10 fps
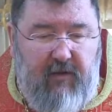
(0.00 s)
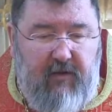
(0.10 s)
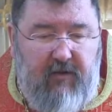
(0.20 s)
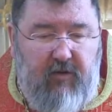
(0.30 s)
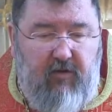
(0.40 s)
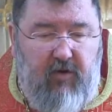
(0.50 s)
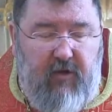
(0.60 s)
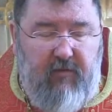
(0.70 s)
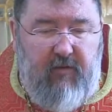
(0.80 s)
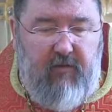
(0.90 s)

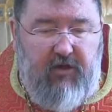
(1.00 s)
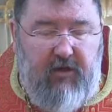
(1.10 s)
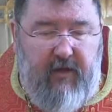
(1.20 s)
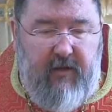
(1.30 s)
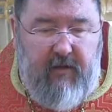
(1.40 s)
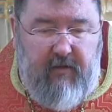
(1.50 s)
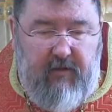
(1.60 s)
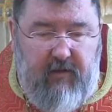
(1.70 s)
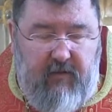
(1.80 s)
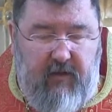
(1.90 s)
категориями мышления,
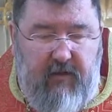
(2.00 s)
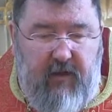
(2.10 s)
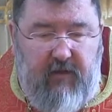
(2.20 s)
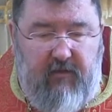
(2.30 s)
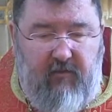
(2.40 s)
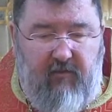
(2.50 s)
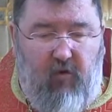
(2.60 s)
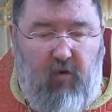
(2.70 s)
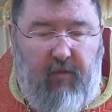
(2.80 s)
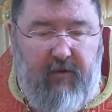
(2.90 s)
исходя из своего
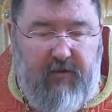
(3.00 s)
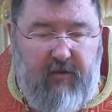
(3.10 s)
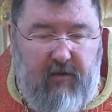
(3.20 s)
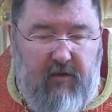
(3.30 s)
опыта.